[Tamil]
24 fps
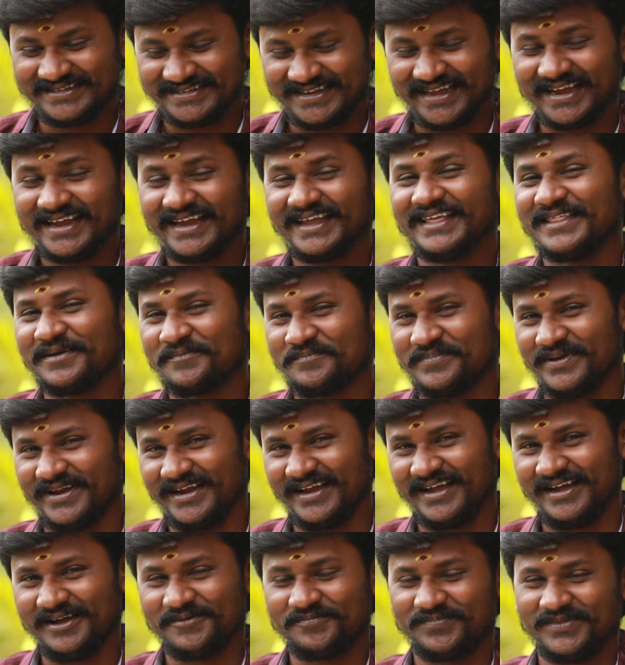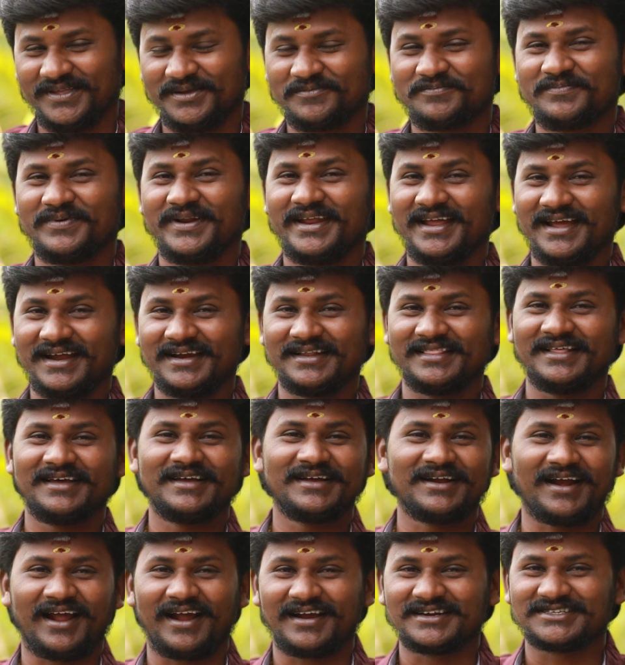சங்கீத பிரியா பிரியான்னு
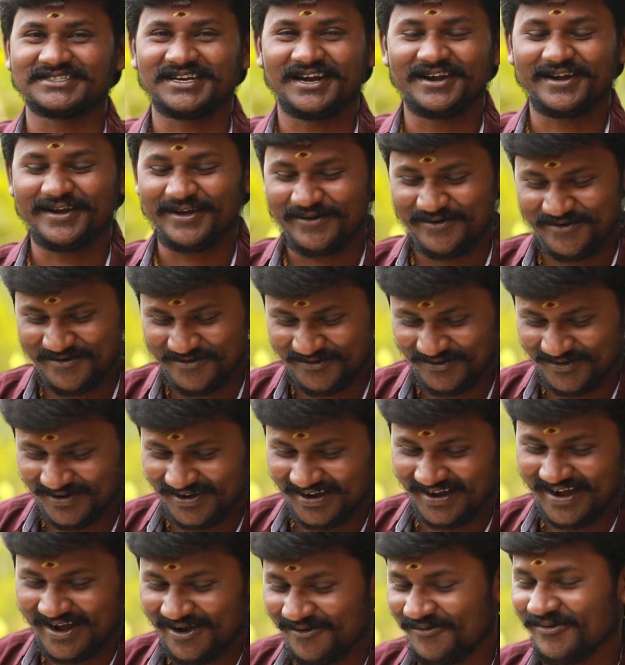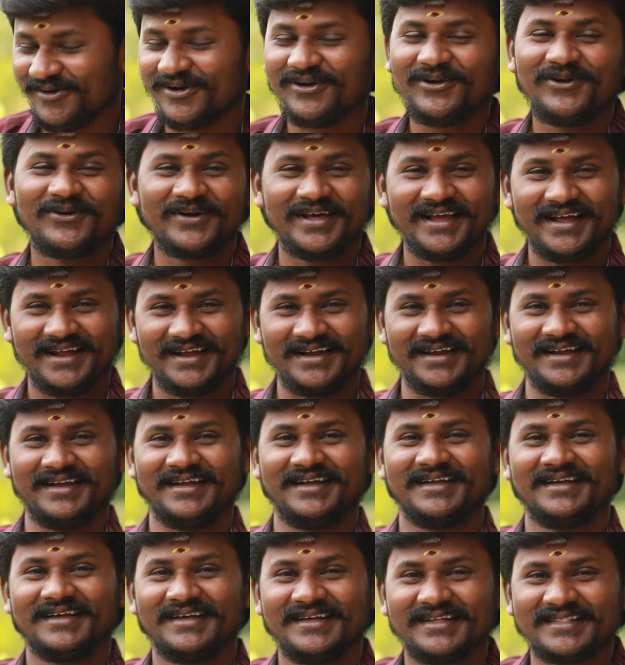தான் நாங்கள் ஷார்ட்டாக கூடுவோம் அவங்களோட
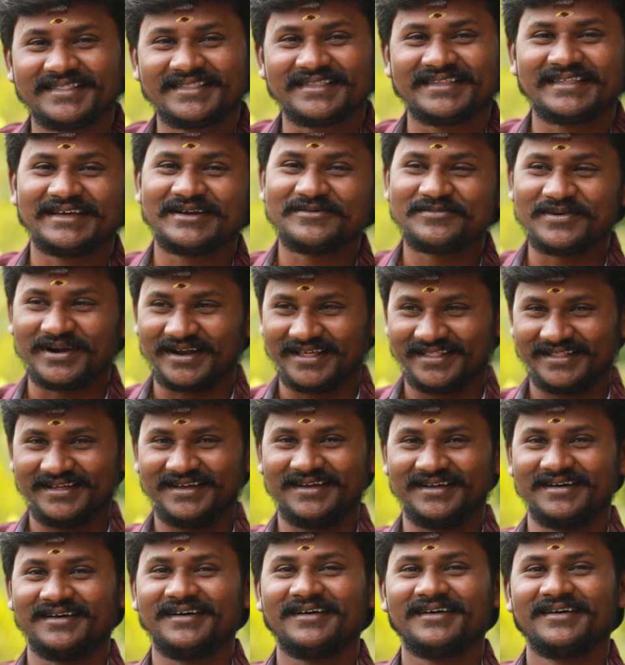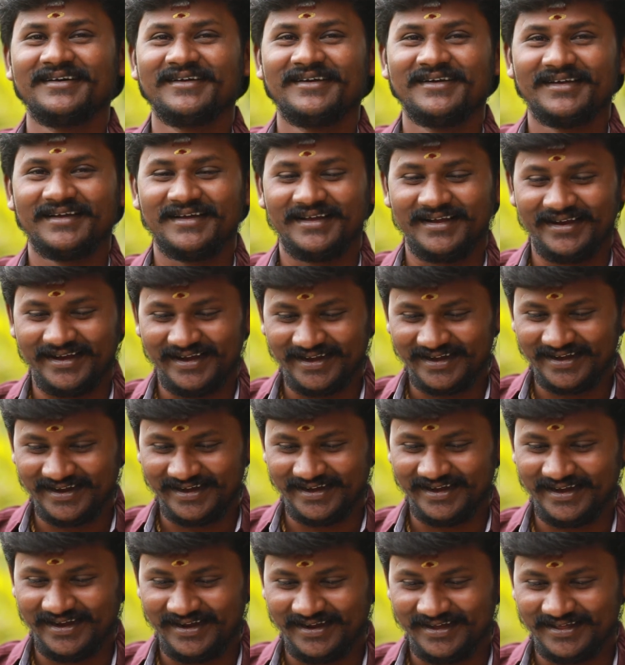திருமணம் தான்
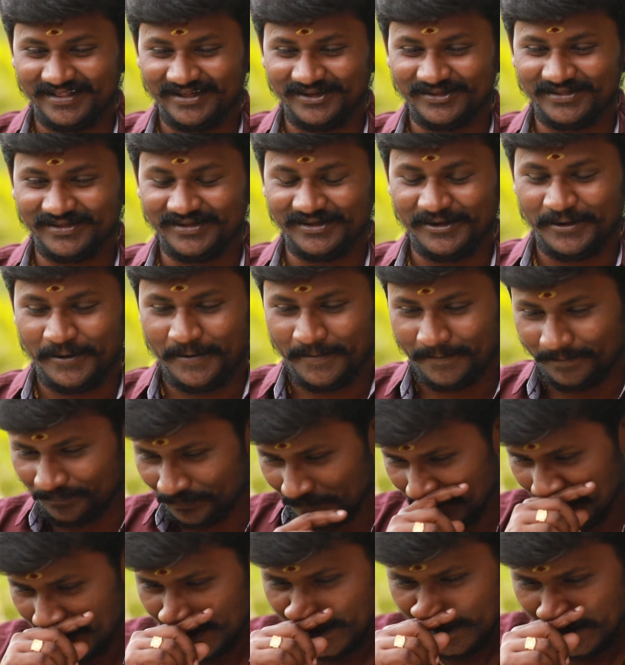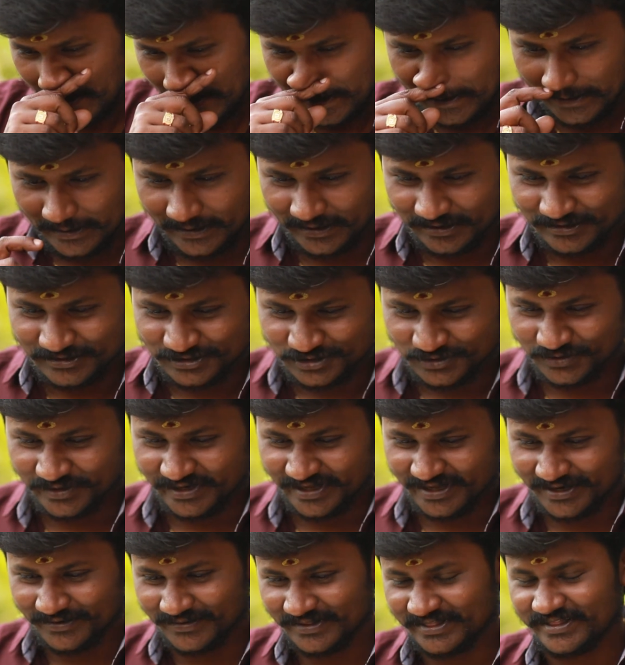இன்றைக்கி அதாவது ஜூன்
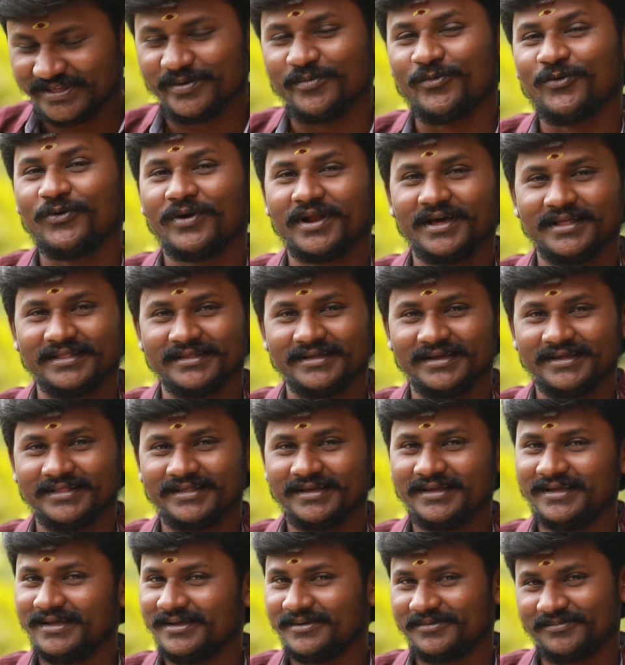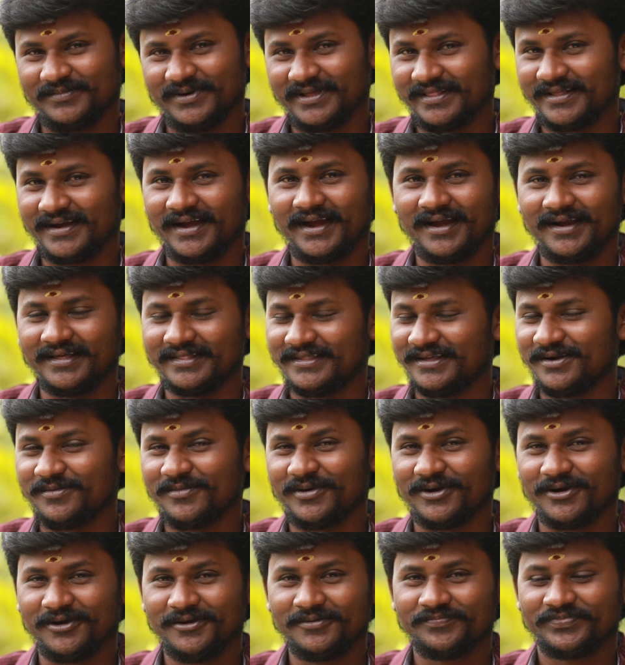இருபத்தி மூணாந்தேதி மதுரையில்
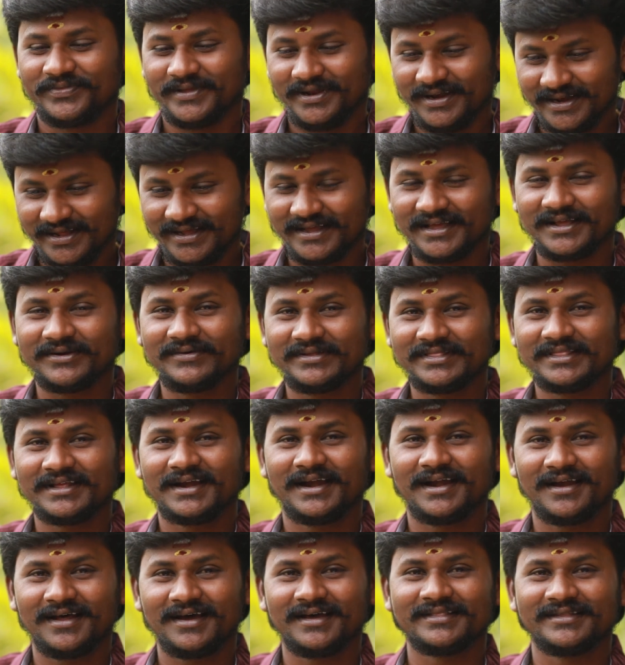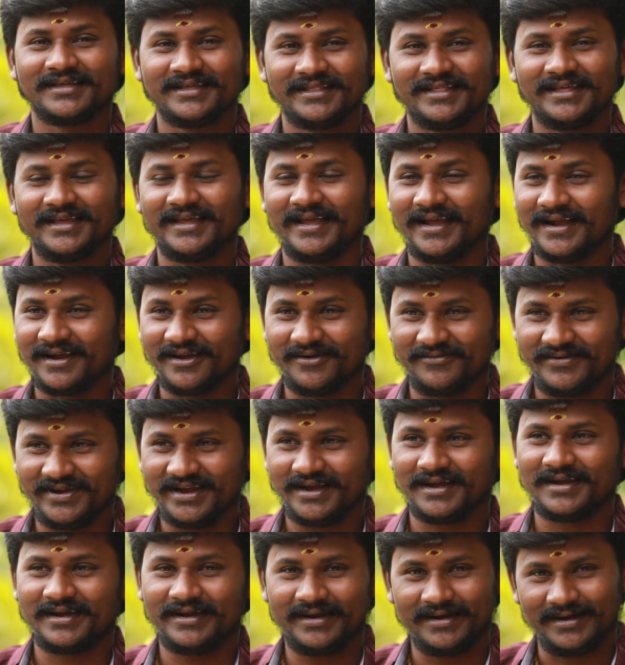திருமணம் இன்றைக்கி இருபத்தி ரெண்டாந்தேதி எங்கள்
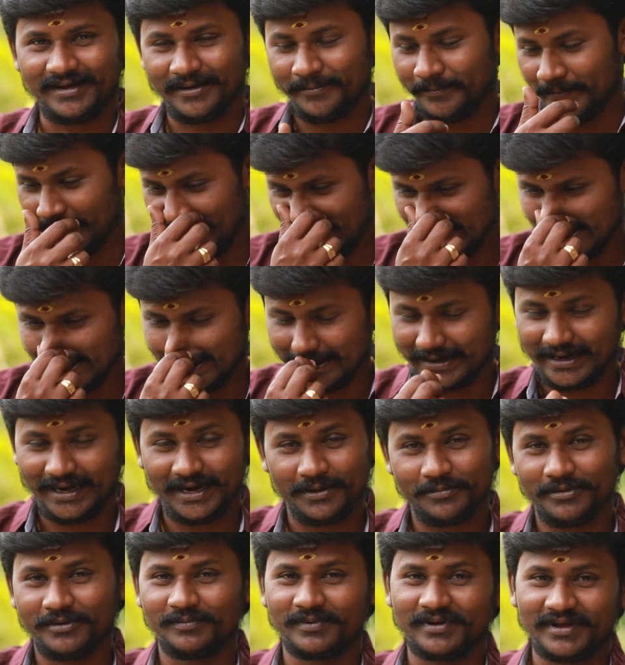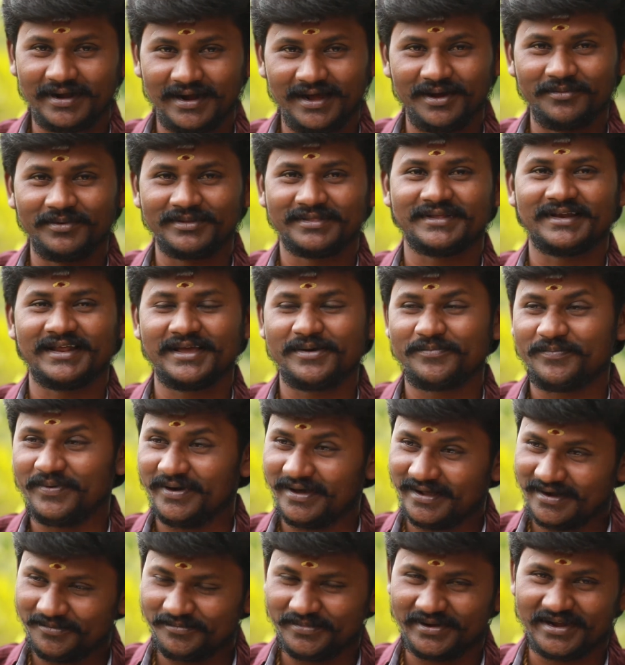வீட்டில் நான் பிறந்த கலபம் கிராமத்திலே
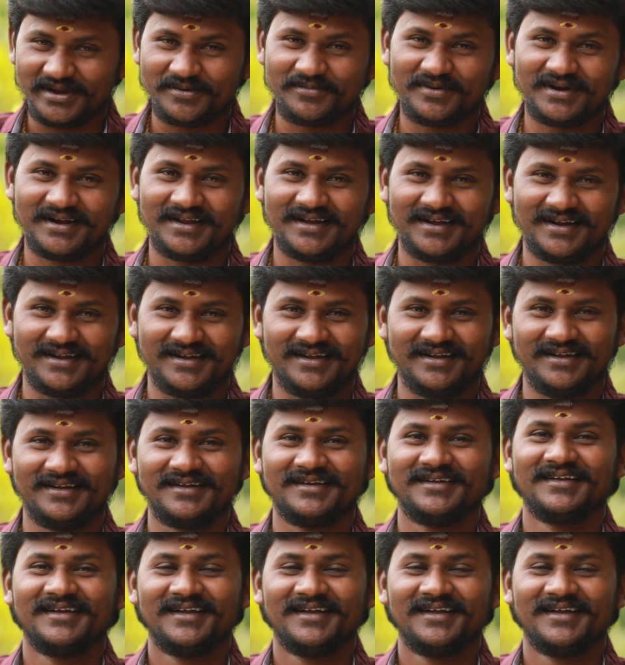பாரம்பரியமாக நாங்கள்